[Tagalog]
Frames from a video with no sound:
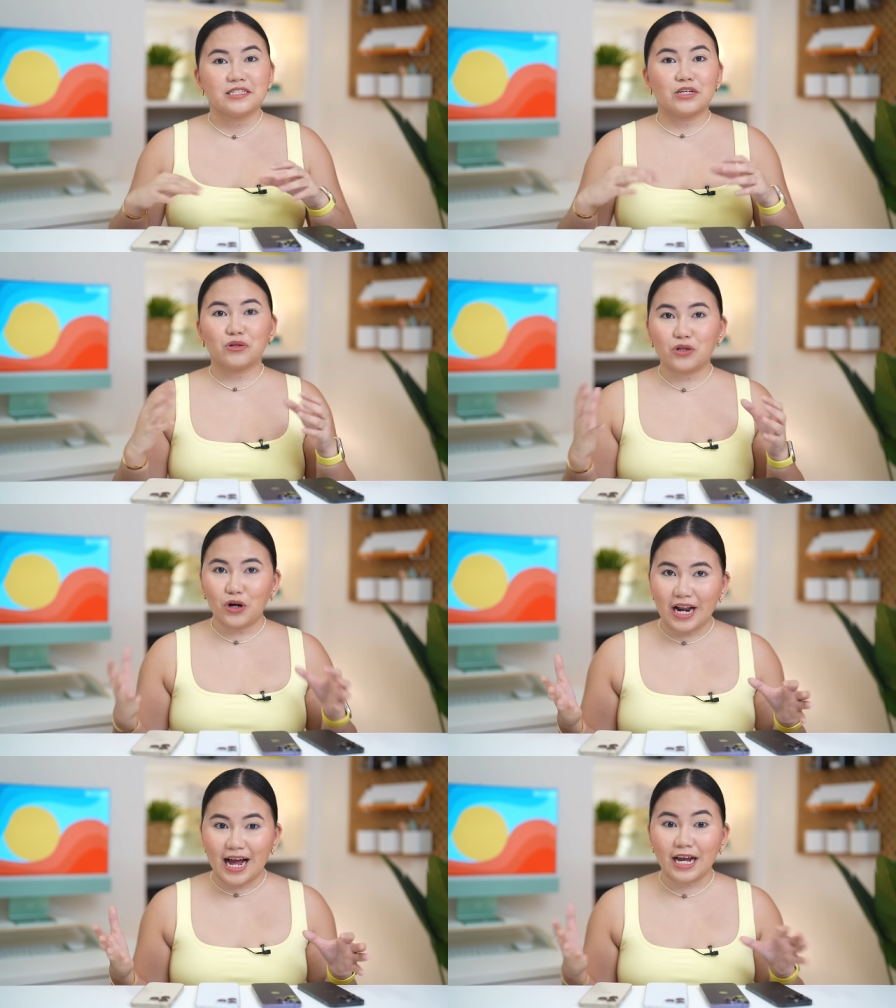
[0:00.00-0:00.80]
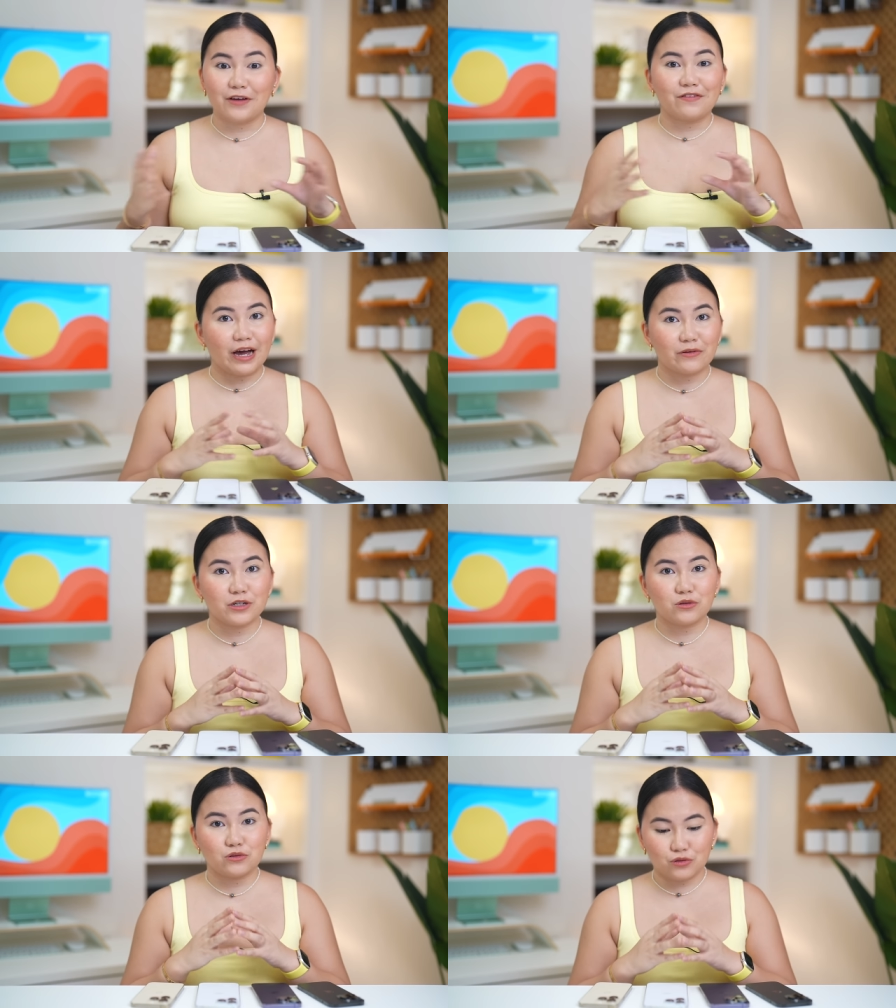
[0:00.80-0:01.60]
Sa totoo lang, if I
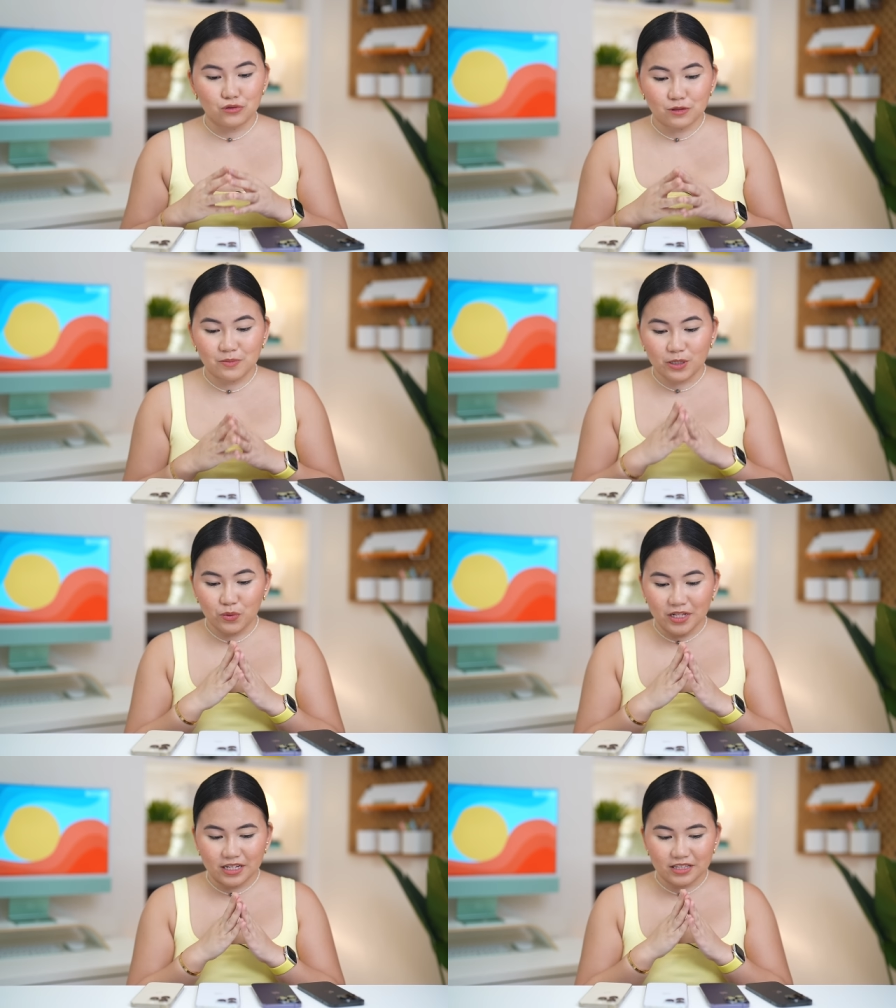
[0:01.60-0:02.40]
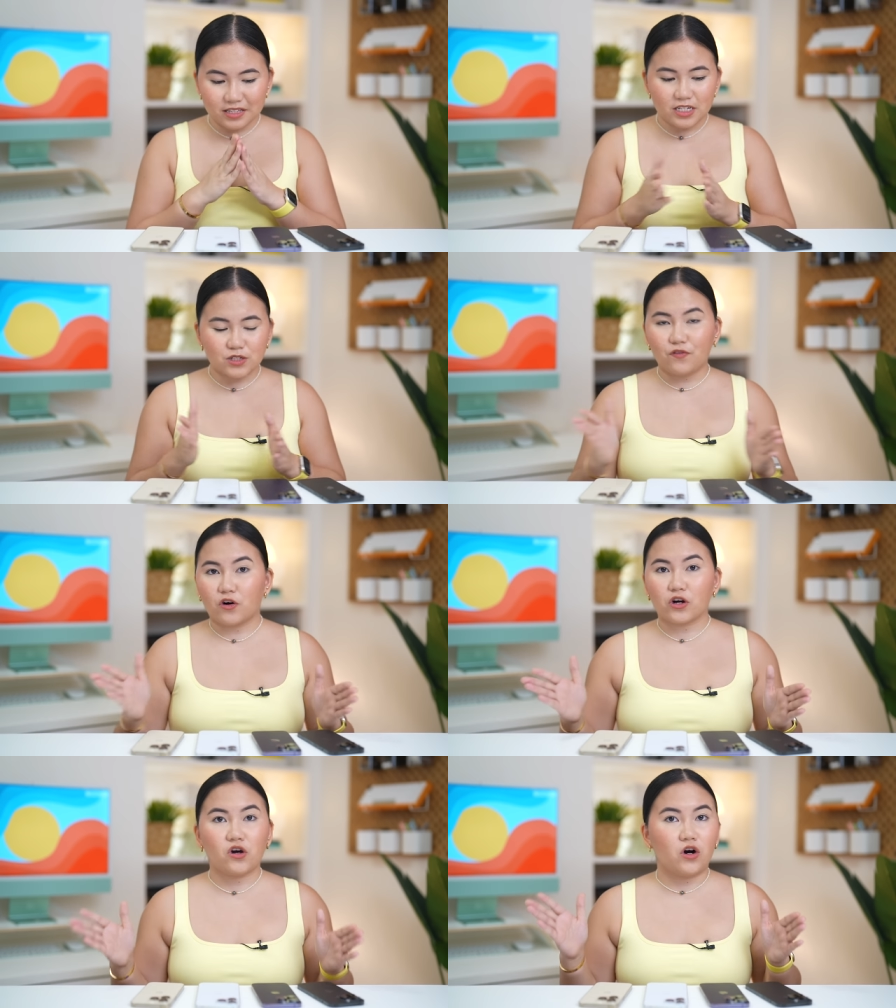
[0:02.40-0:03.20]
were to choose between these
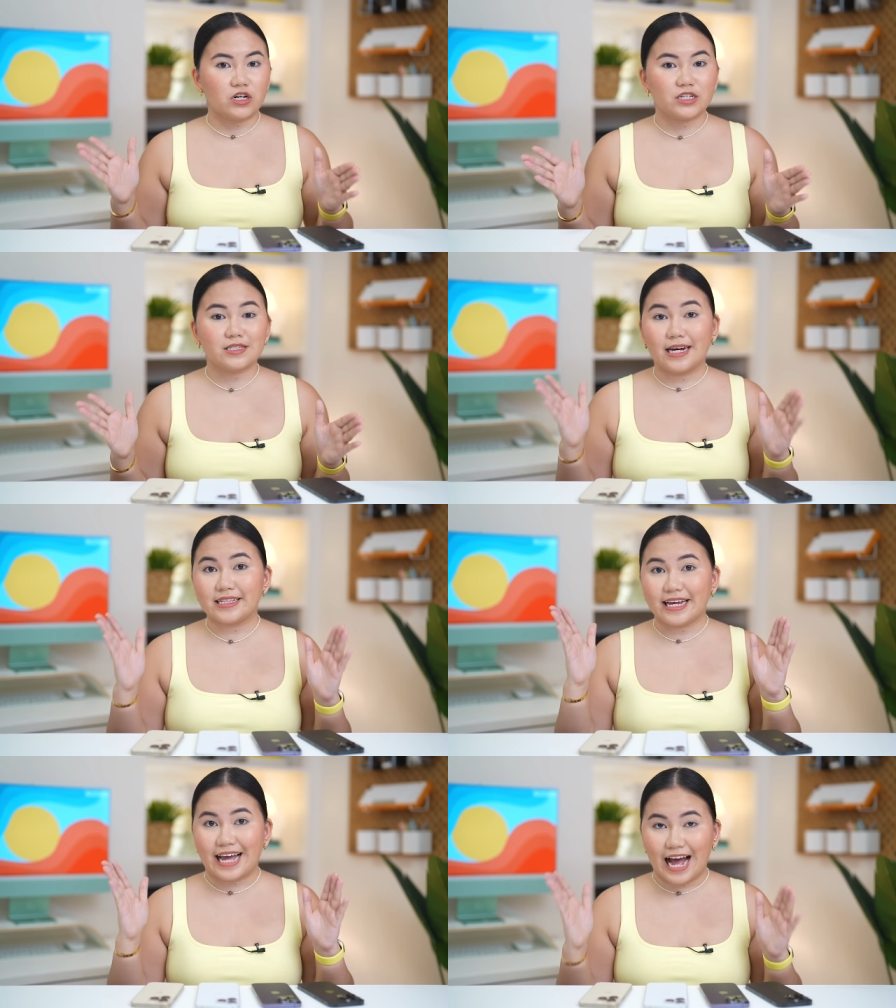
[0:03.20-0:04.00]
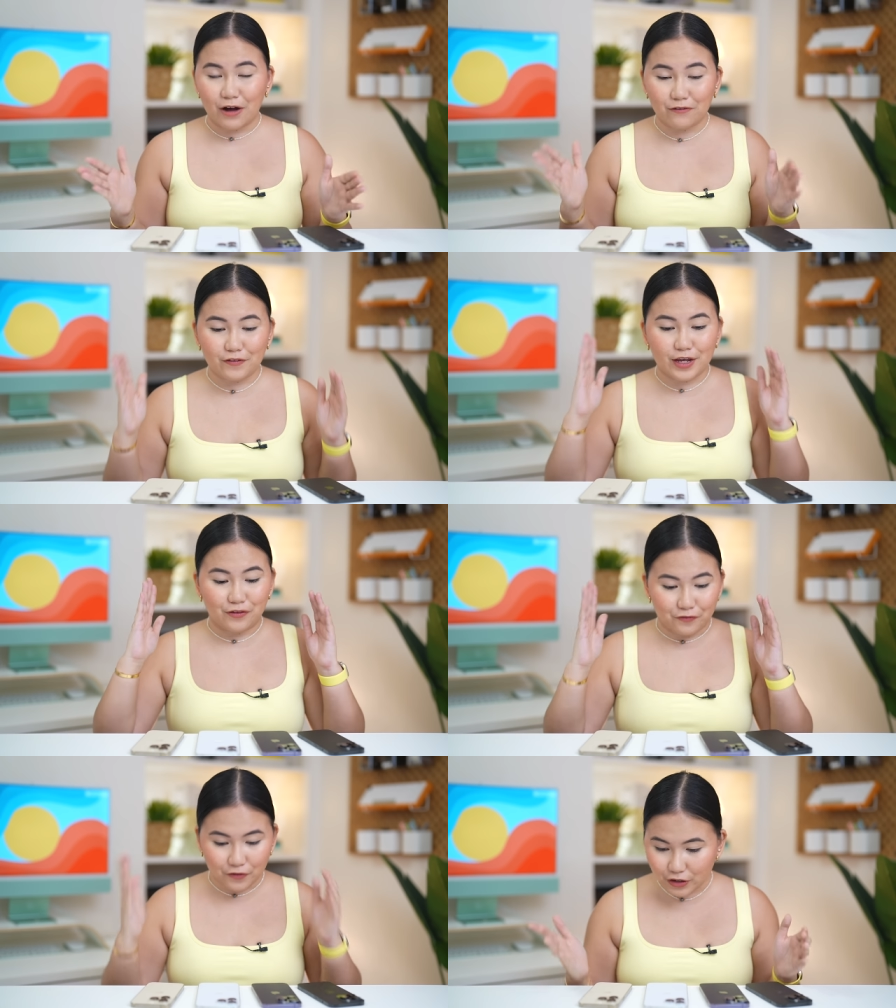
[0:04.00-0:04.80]
four colors that I have
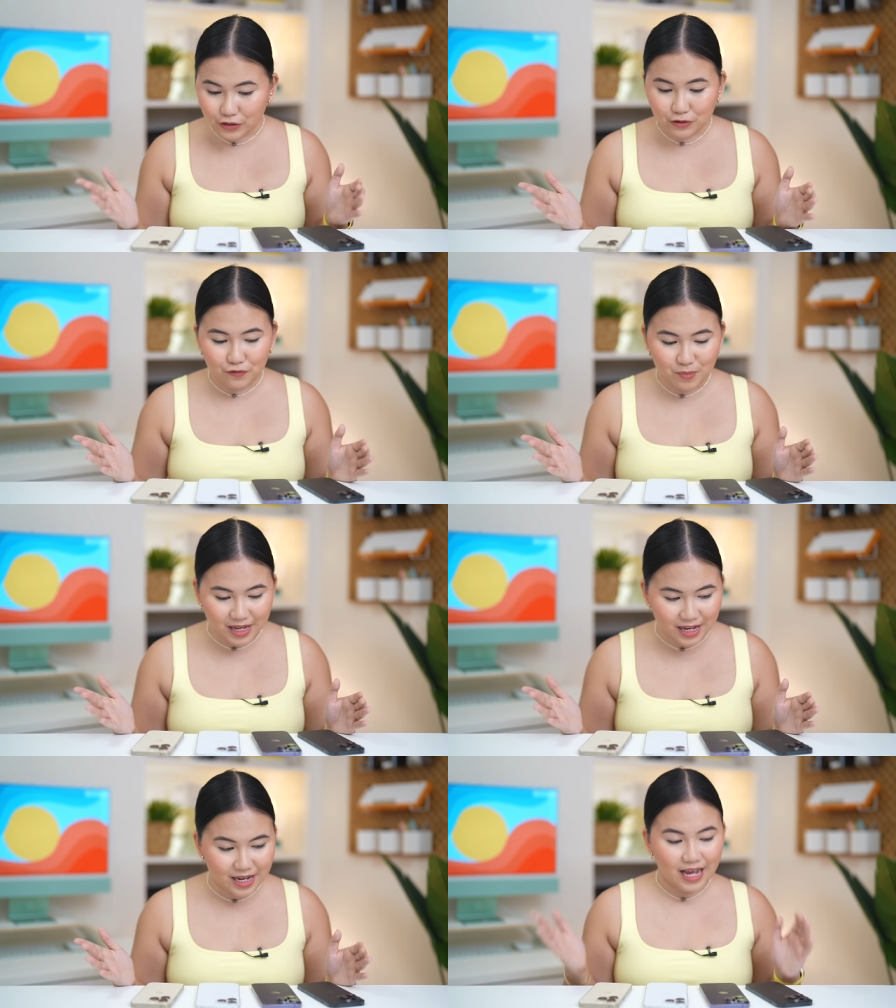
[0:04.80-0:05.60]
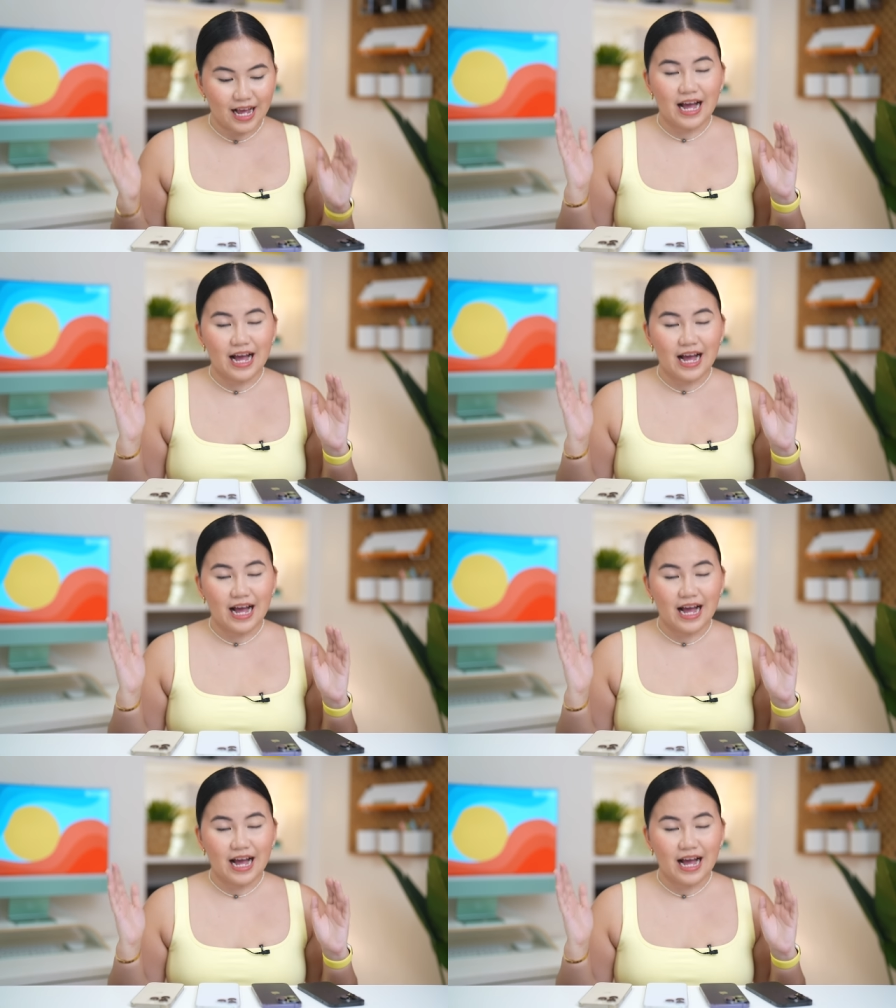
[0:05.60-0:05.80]
in front of me,